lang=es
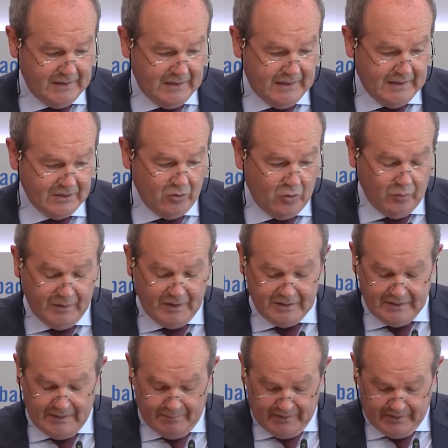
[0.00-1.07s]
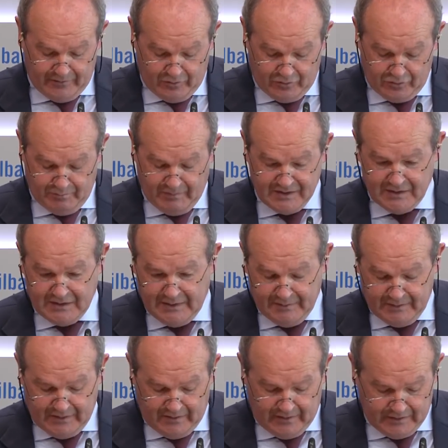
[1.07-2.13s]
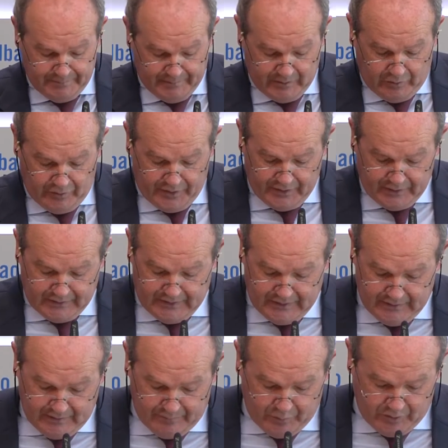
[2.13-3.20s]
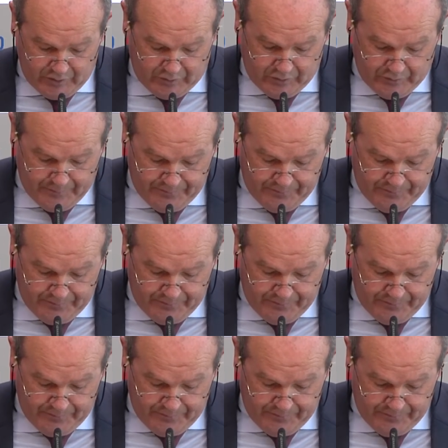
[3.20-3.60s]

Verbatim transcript: a las obras de ampliación básicamente del espigón central del puerto.